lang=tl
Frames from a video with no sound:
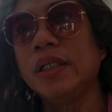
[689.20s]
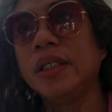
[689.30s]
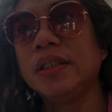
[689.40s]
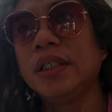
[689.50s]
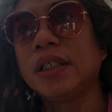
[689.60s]

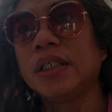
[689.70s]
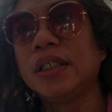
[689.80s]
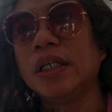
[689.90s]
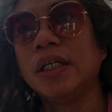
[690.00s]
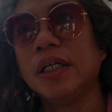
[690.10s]
hindi rin
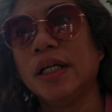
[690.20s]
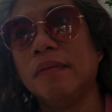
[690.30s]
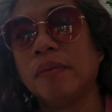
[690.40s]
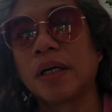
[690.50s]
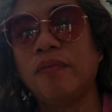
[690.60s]

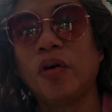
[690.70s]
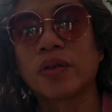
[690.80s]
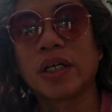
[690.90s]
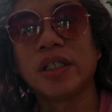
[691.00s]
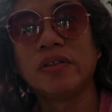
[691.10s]

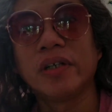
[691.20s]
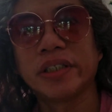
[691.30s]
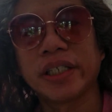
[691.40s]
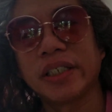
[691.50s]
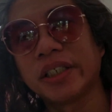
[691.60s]
ma-revoke na rin yung
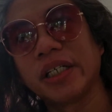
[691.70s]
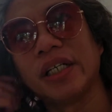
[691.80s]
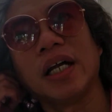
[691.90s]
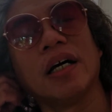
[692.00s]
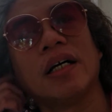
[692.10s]
lisensya
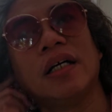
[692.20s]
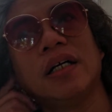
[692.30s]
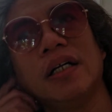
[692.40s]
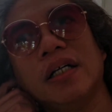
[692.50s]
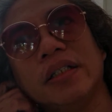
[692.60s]
nila
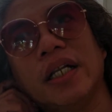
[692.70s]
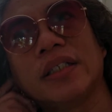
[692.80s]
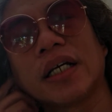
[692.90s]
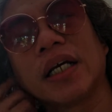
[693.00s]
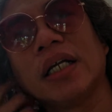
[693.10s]

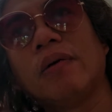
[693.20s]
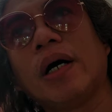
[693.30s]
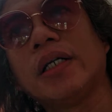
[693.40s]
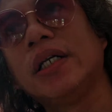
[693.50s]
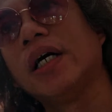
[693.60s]
dahil sa
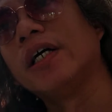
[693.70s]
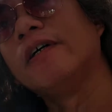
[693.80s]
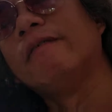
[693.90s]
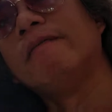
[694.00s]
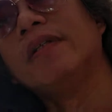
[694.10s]
ginawa nila.
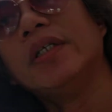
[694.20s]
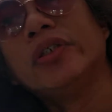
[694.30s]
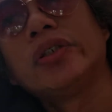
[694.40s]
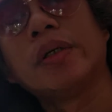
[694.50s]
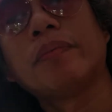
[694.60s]

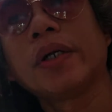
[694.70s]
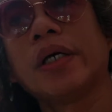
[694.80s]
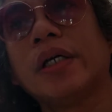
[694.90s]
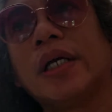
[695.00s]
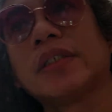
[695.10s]

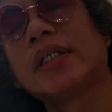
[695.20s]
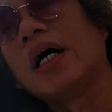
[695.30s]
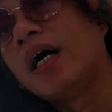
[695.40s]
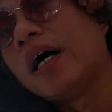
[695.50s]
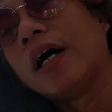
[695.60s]
Siyempre, nasa
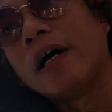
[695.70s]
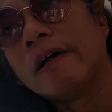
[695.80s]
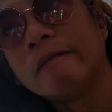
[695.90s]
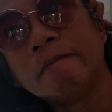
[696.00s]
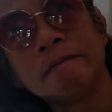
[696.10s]

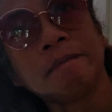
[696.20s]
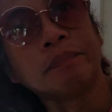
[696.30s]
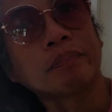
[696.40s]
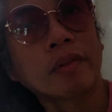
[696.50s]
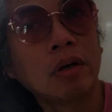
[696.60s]

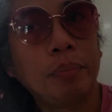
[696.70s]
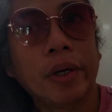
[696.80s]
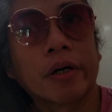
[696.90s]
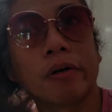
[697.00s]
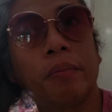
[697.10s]

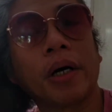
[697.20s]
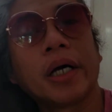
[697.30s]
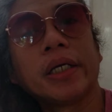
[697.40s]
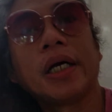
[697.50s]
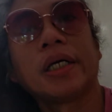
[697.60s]
gobyerno
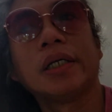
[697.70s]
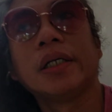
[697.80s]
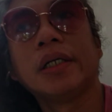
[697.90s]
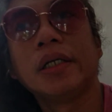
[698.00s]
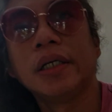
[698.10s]
mga yan,
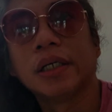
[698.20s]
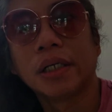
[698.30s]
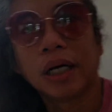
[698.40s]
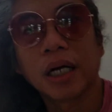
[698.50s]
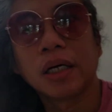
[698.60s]

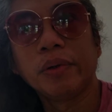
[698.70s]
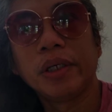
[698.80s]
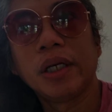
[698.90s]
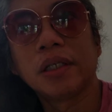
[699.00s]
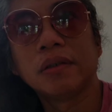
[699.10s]

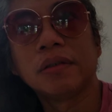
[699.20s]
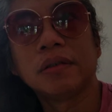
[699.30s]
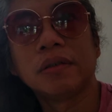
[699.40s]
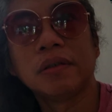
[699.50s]
gagawin nila yung